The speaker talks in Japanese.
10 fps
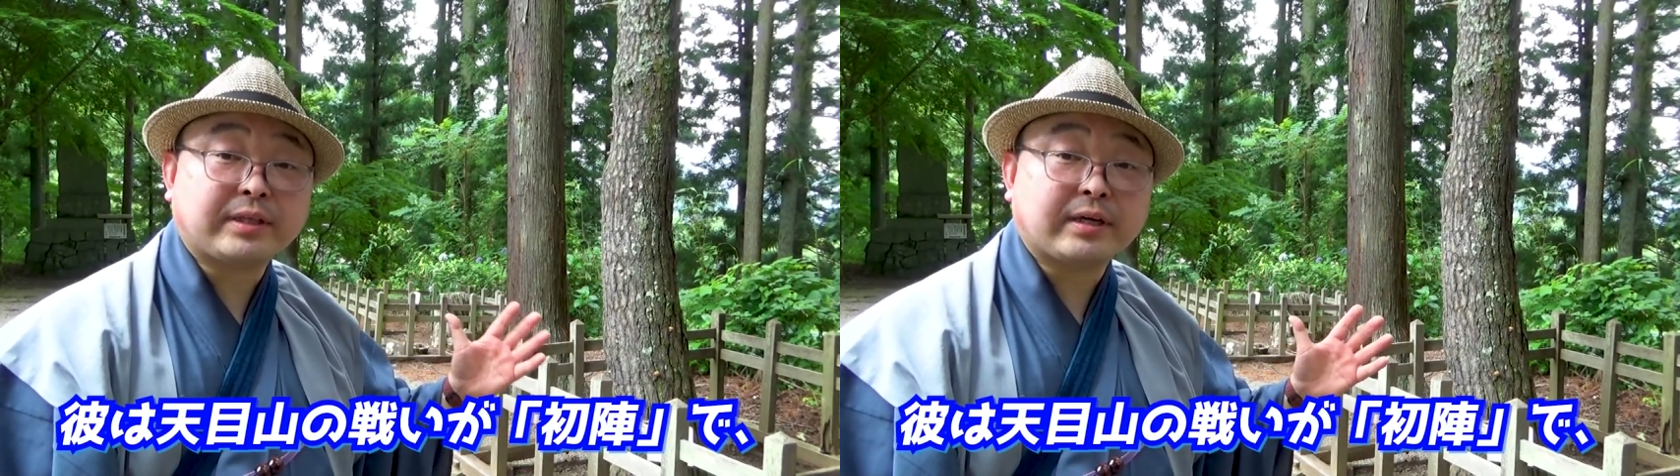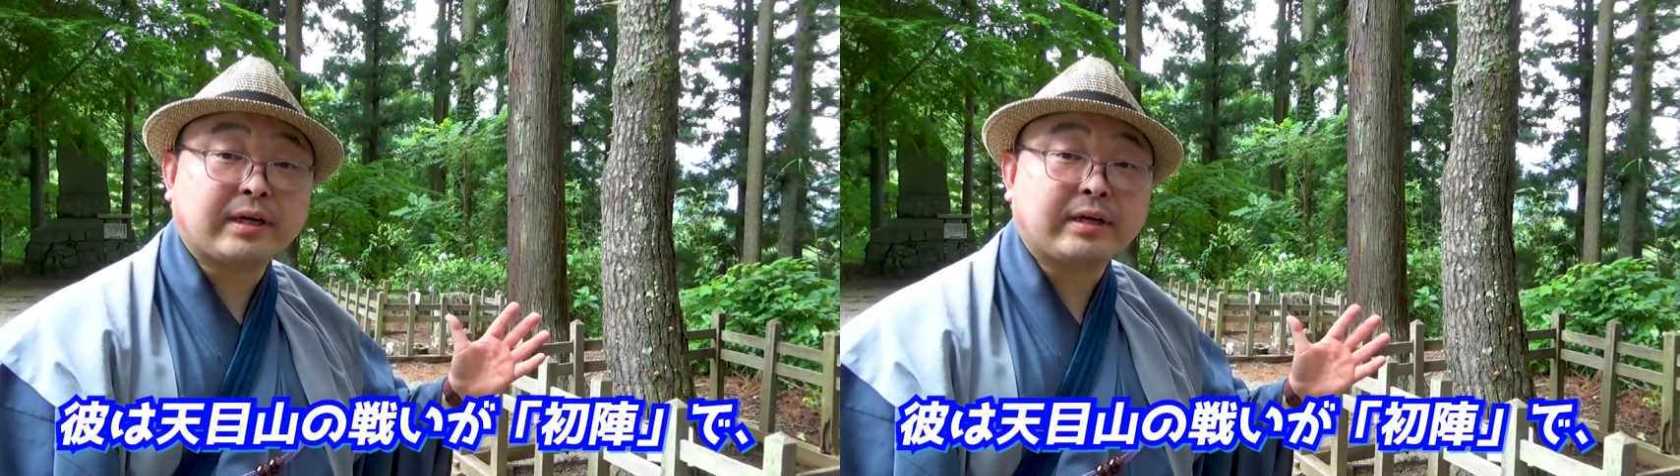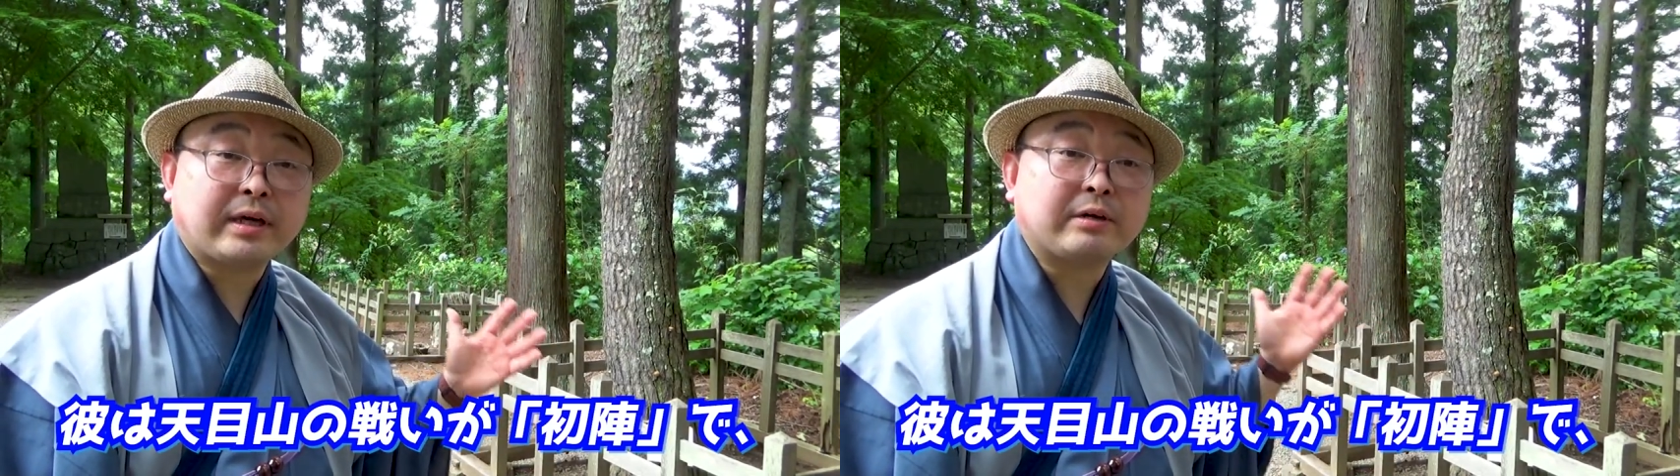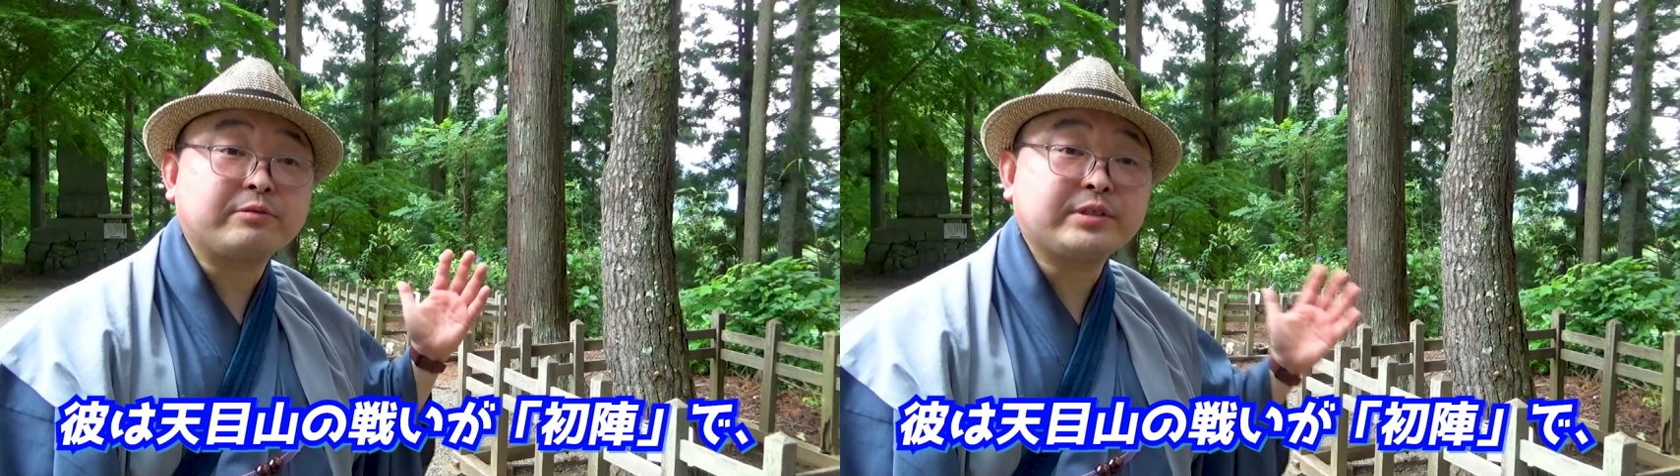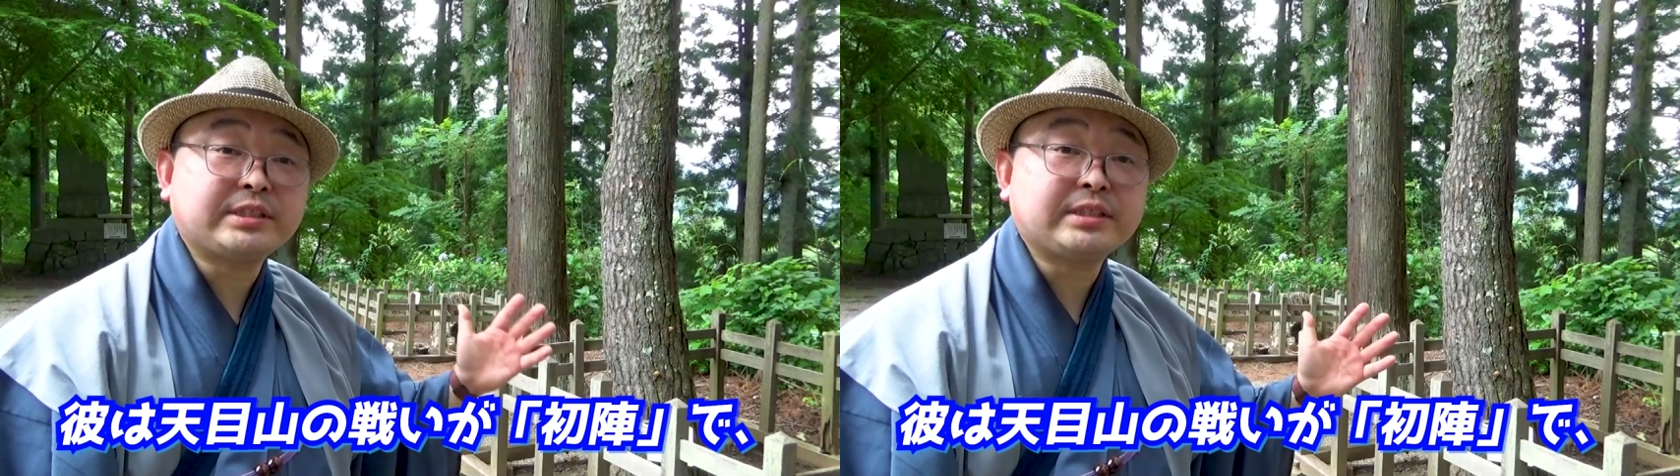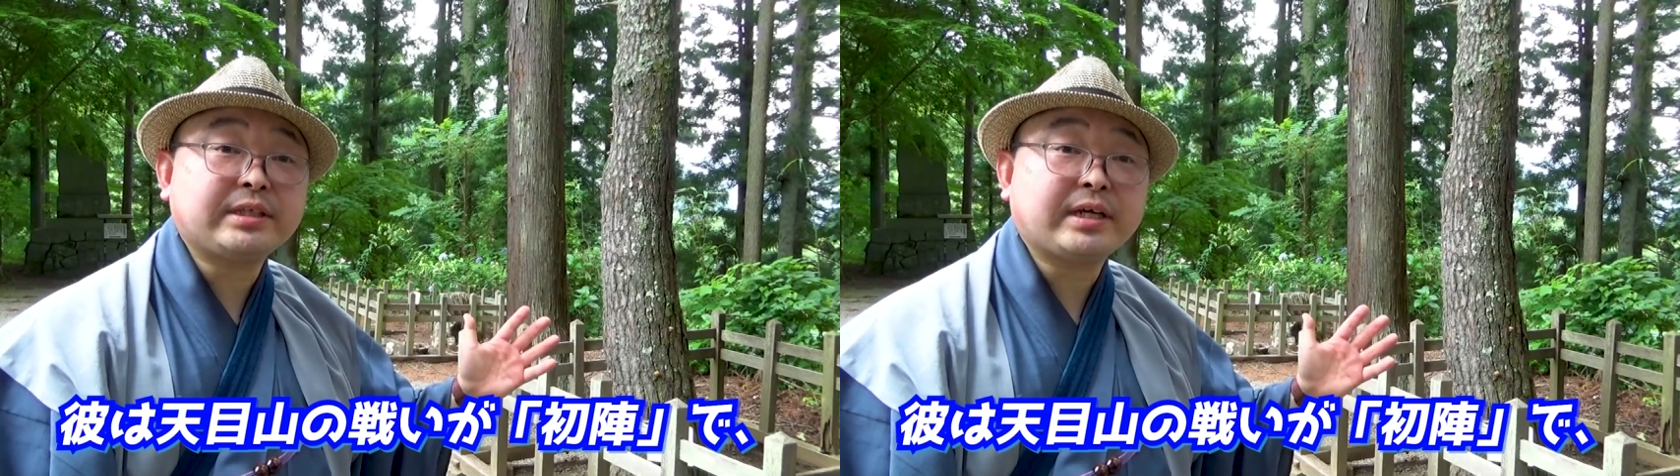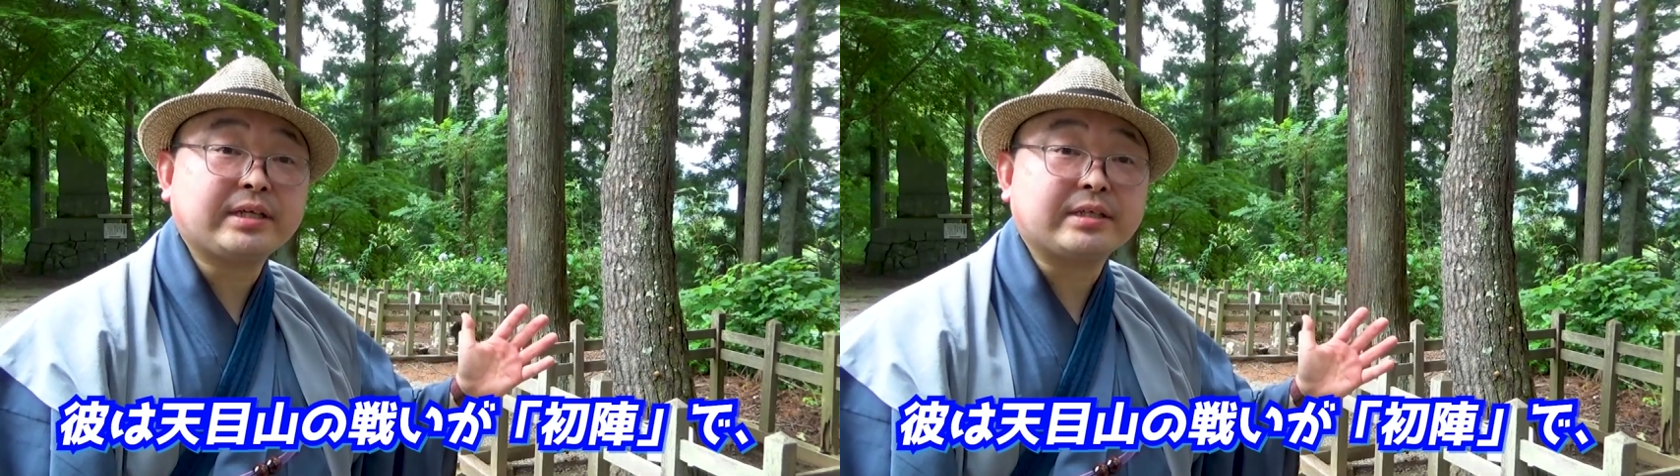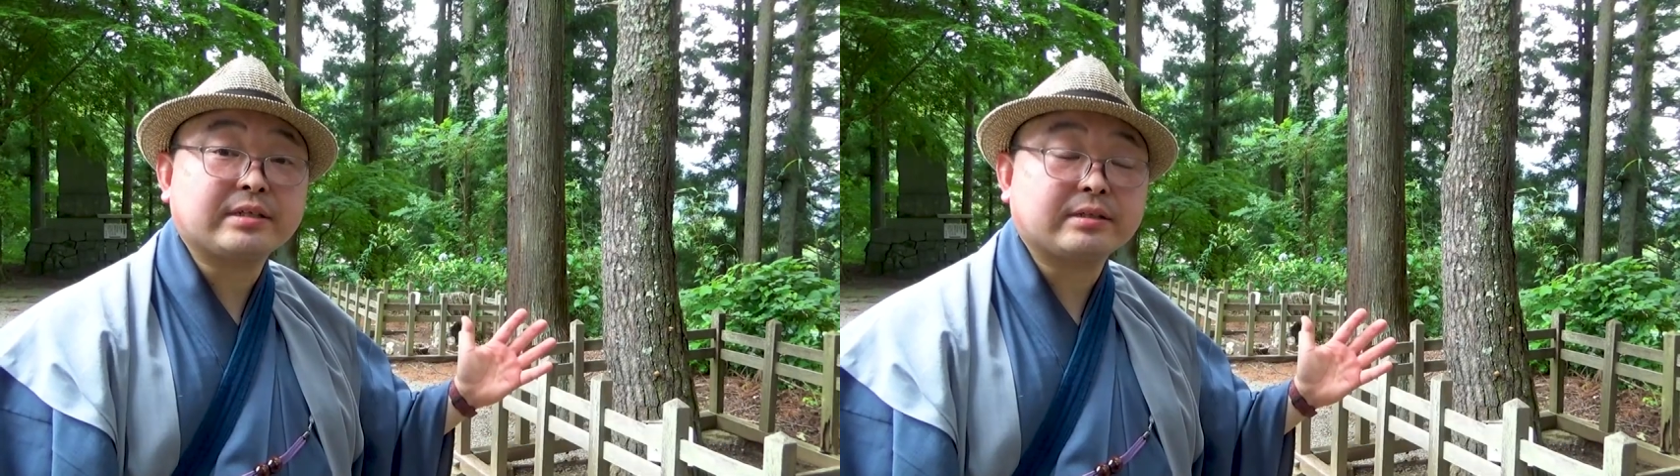戦いが初陣であ
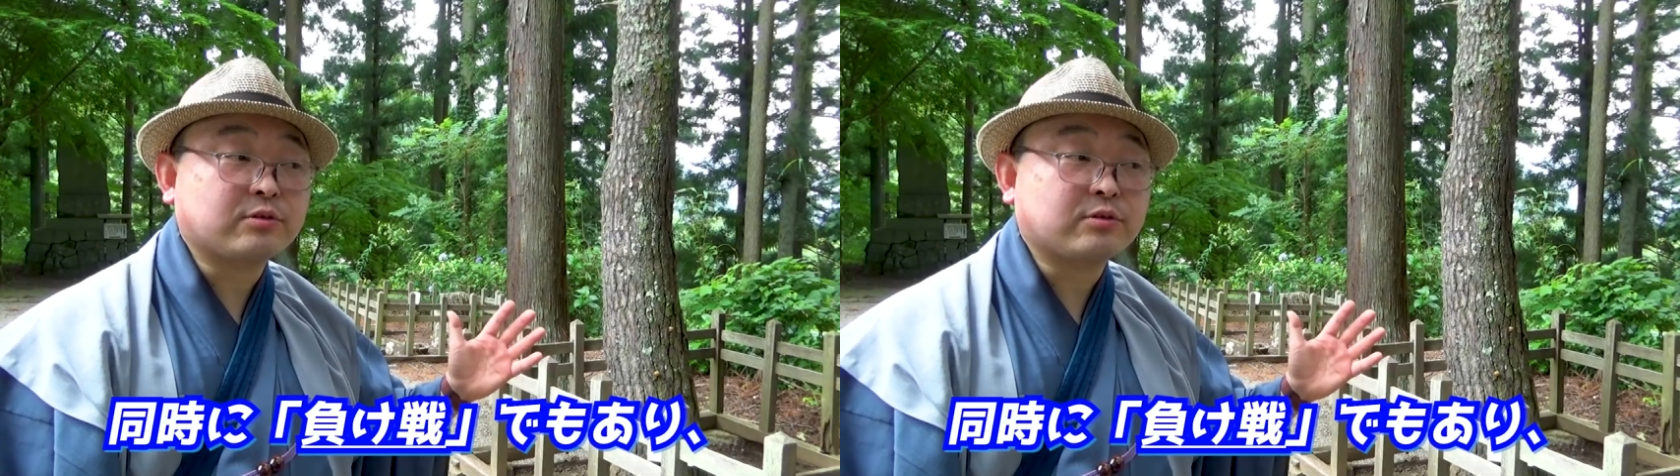り